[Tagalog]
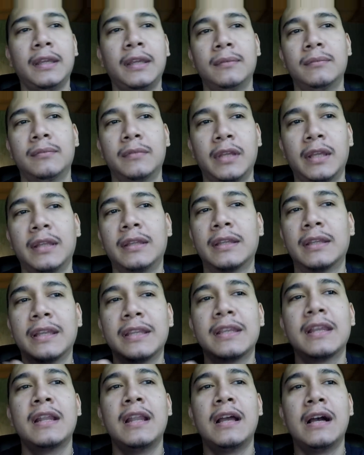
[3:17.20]
yan
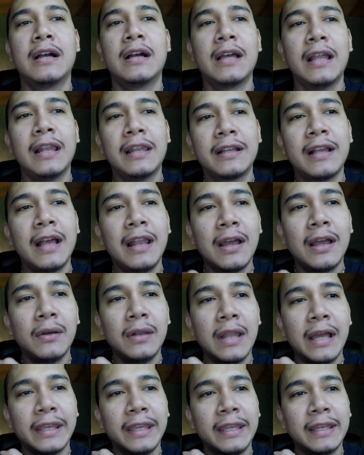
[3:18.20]
ganyan lang ang galaw
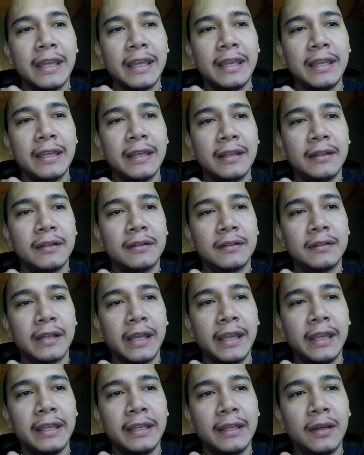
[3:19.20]
lagi kay ano
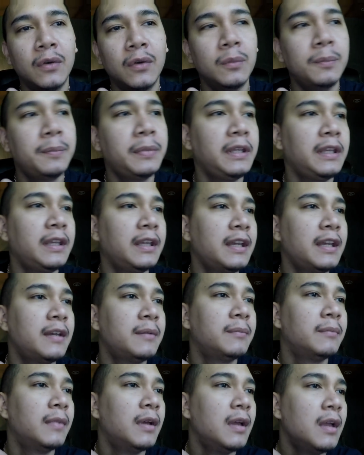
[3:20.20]
kay
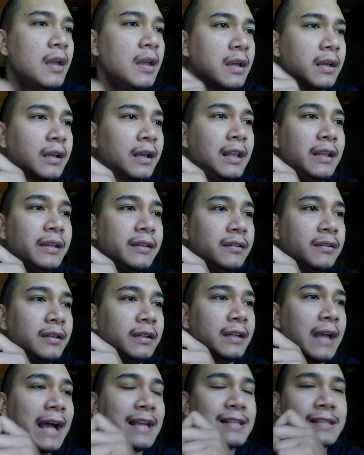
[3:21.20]
OPM galing na
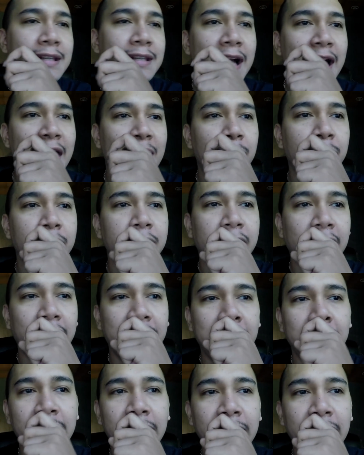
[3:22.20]
nag-ask kahapon kay
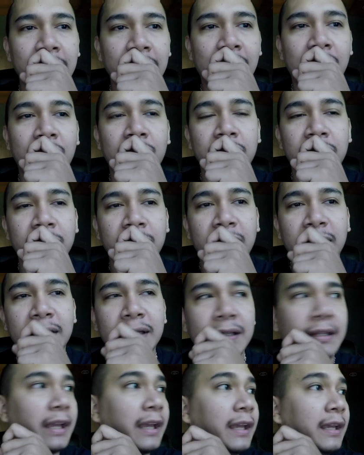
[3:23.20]
Nihao di ba
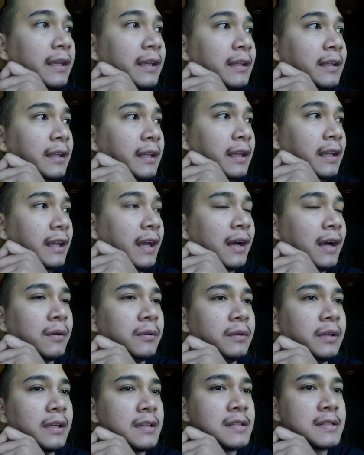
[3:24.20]
kay Nihao
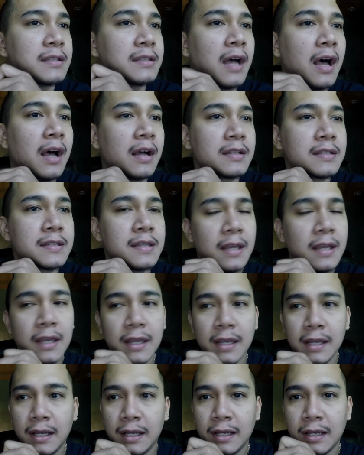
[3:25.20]
na stocks
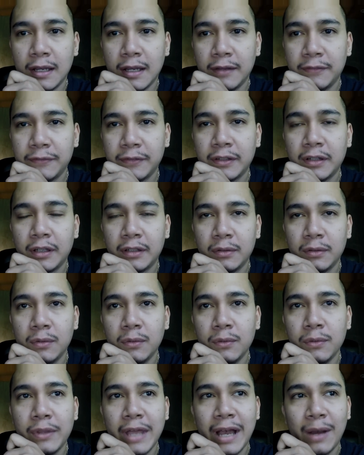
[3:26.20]
uh I forgot
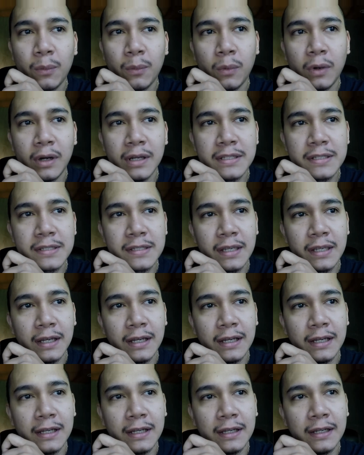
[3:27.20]
who that was
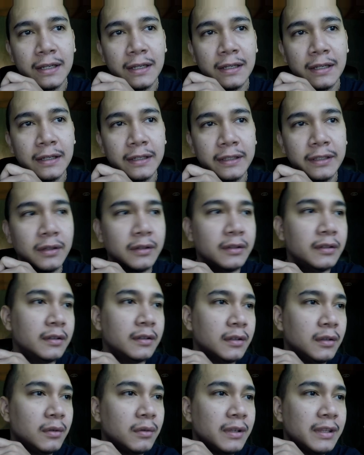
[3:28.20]
uh yon
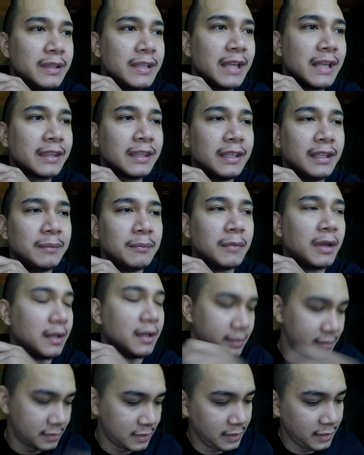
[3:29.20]
look at that uh,
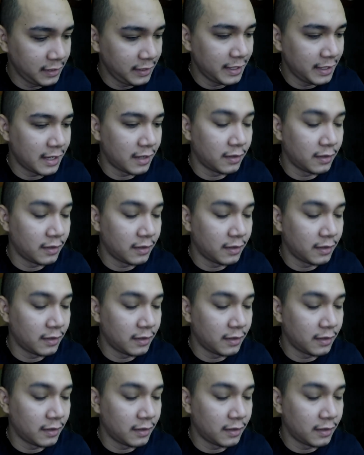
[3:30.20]
si Nihao.